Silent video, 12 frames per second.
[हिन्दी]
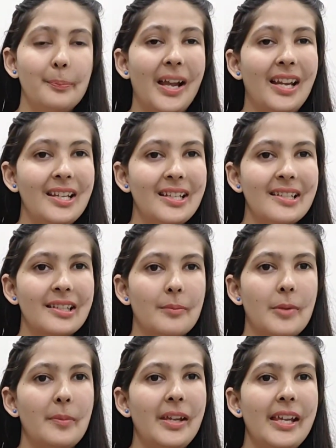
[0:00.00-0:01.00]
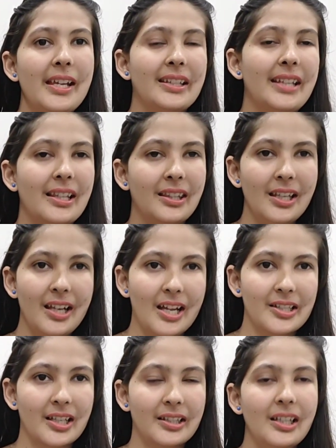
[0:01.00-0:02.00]
पहले के समय में एक दैत्य
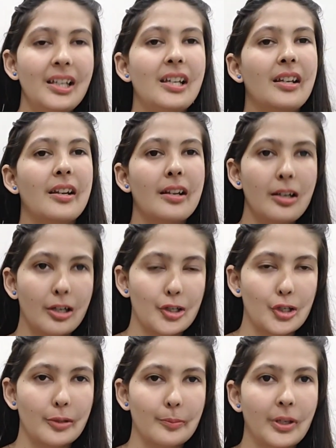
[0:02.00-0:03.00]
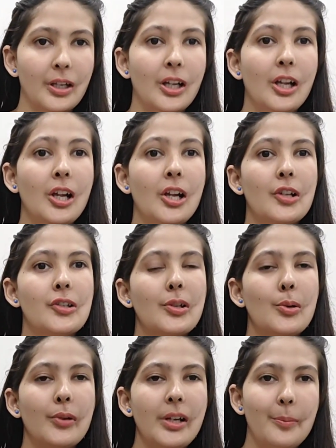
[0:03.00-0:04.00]
राजा थे हिरणा कश्यप
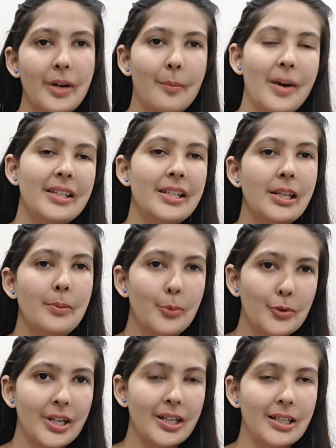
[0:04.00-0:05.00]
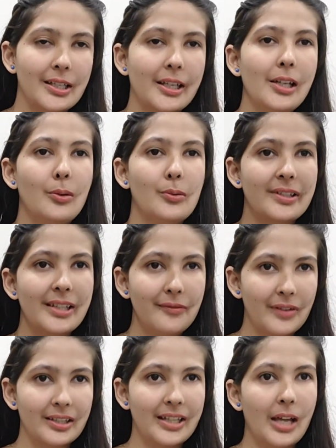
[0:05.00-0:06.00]
जिन्होंने ब्रह्मा जी की पूजा करके उनसे
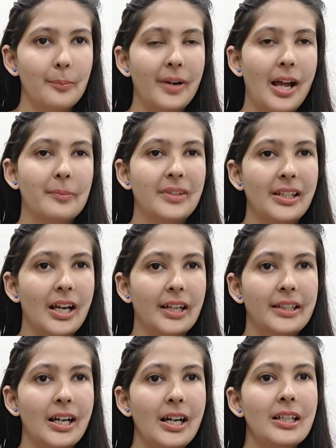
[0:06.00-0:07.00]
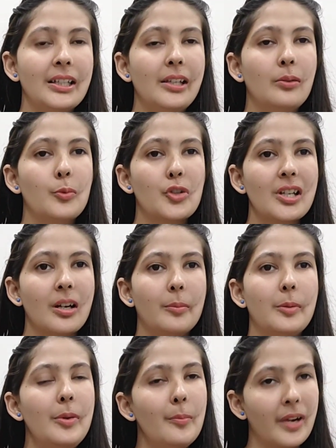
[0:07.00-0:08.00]
वरदान प्राप्त किया था कि मुझे कभी
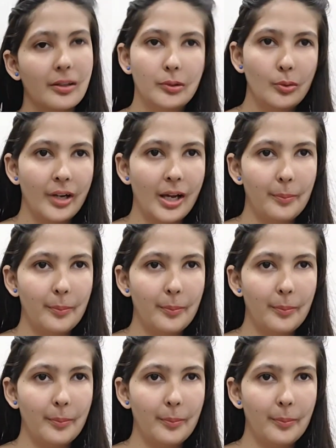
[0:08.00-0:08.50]
भी मृत्यु ना